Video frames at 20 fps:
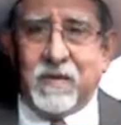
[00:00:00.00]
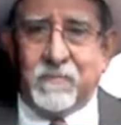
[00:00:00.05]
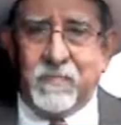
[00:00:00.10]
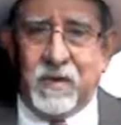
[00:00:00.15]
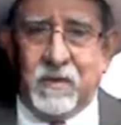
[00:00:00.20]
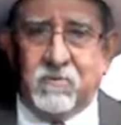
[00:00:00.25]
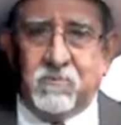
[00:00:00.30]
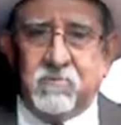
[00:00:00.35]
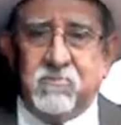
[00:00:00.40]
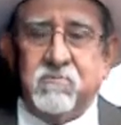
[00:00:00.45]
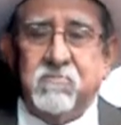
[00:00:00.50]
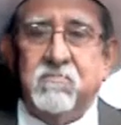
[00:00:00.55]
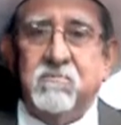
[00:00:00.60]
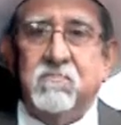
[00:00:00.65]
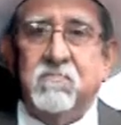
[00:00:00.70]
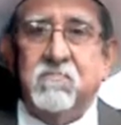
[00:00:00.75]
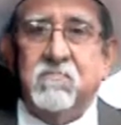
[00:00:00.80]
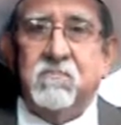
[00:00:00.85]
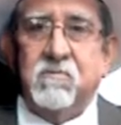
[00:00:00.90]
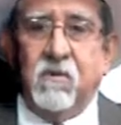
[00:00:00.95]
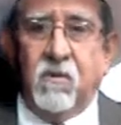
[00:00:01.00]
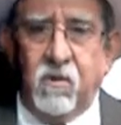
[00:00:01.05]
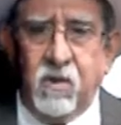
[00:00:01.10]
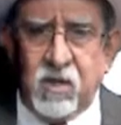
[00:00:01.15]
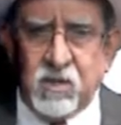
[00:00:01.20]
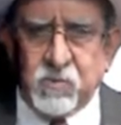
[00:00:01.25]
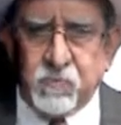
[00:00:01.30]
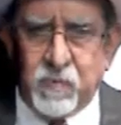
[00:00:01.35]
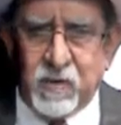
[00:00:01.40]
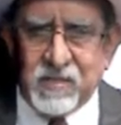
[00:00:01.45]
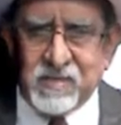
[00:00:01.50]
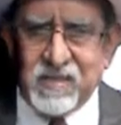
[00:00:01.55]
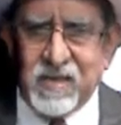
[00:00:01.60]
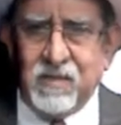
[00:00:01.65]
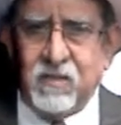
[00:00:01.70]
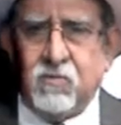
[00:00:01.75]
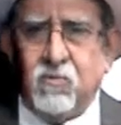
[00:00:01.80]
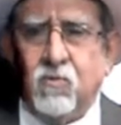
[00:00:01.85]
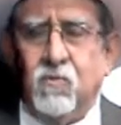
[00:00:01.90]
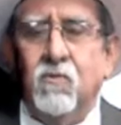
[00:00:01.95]
amigos. Hoy les
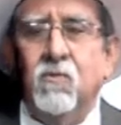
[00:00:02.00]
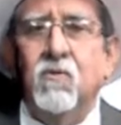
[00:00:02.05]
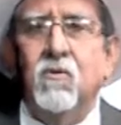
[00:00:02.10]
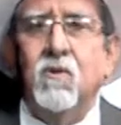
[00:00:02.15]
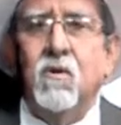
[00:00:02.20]
presento